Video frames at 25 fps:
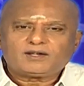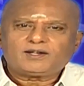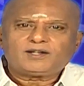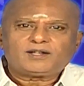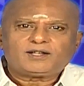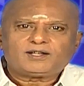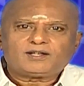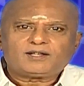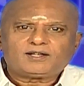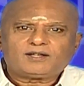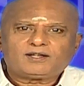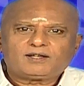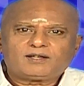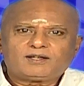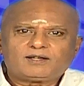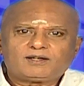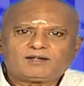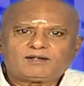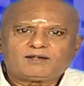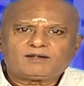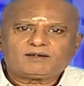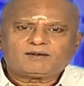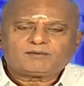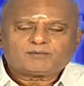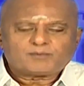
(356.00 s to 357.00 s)
இனி
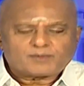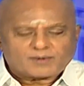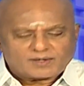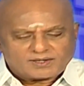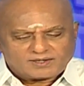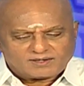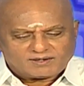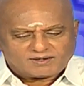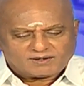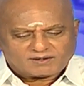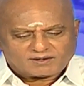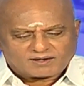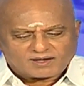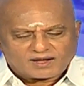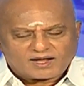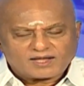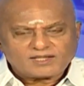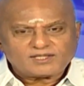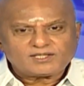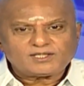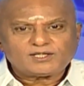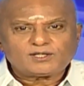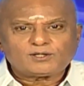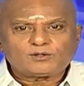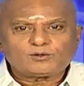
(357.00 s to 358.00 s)
பனிரெண்டு
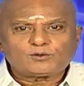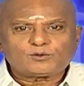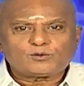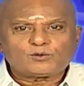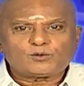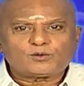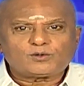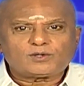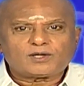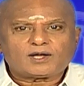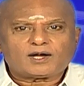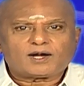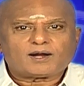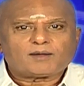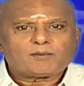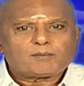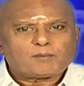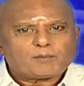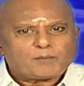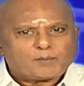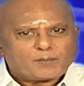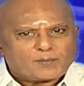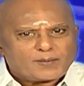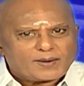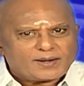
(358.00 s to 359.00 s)
ராசிகளுக்கு உண்டான
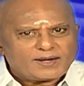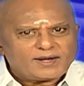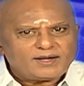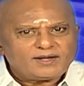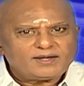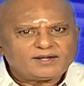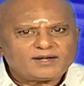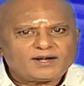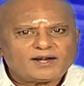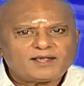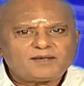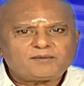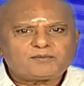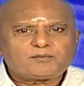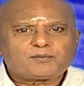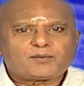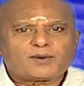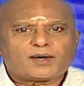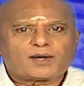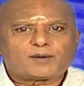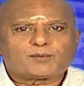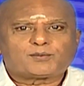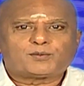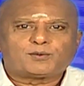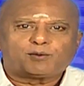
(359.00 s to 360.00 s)
பலன்களை
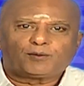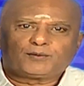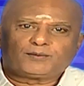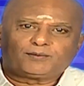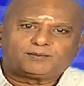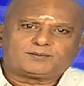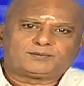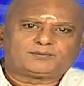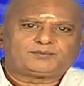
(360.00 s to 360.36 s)
பார்ப்போம்